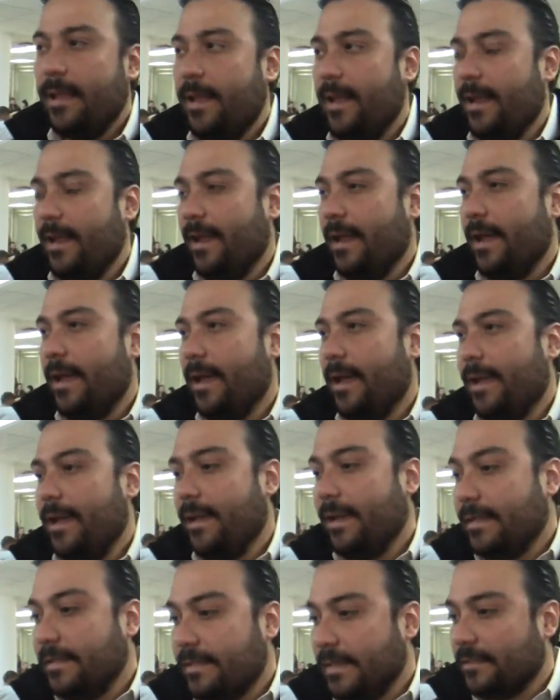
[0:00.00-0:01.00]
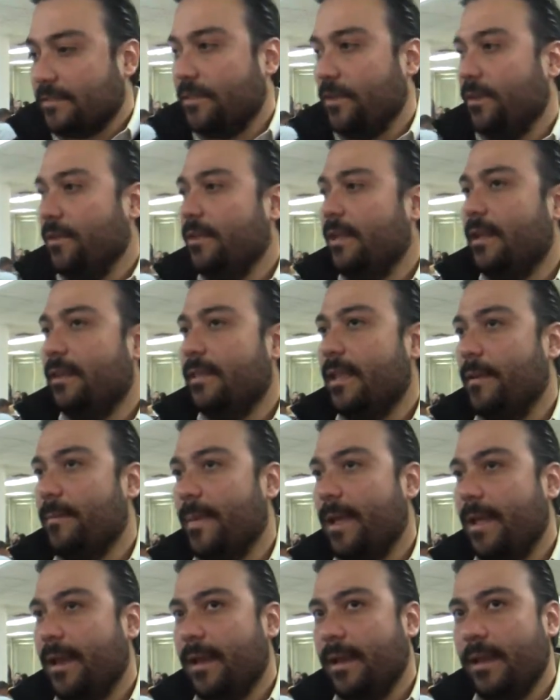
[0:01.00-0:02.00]
en la iniciación del
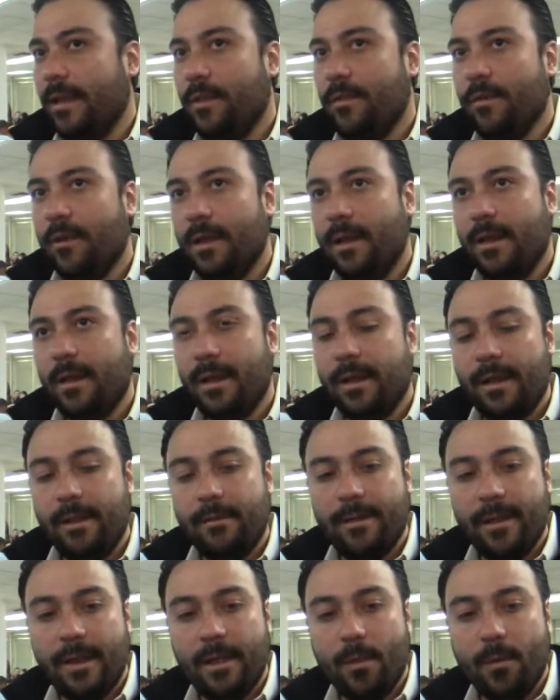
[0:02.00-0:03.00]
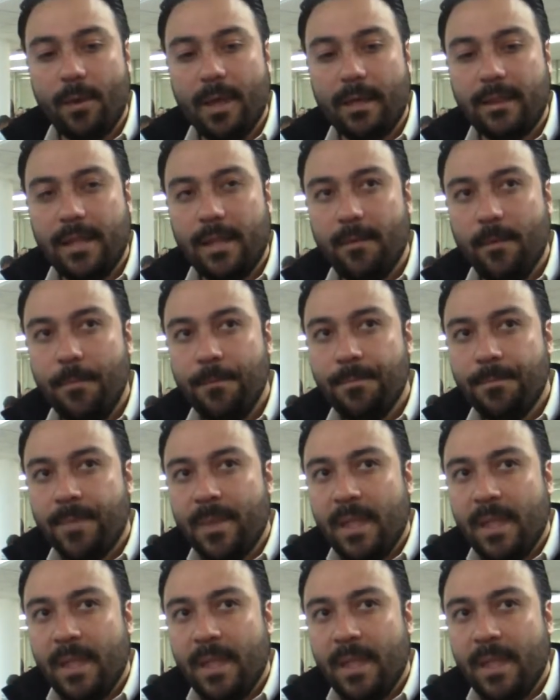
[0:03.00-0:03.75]
tema del niño en nivel educativo